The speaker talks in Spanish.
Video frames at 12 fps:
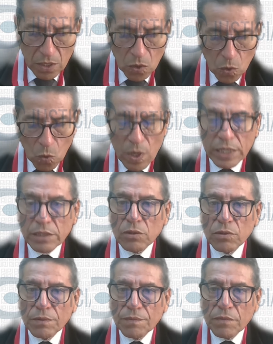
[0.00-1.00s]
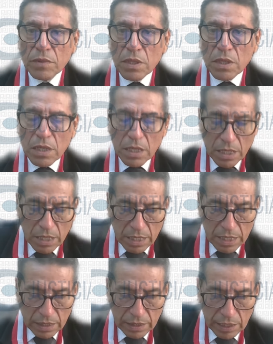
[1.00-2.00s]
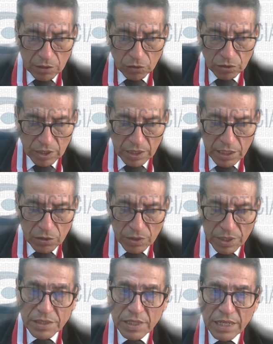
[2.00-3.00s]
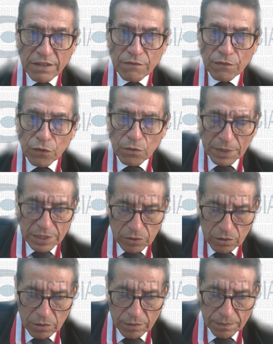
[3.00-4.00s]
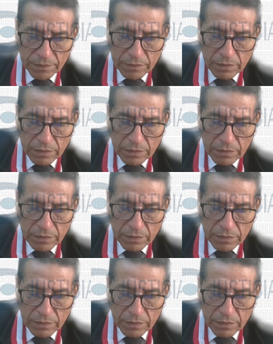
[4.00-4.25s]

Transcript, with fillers: Cuarto, del contenido de esta información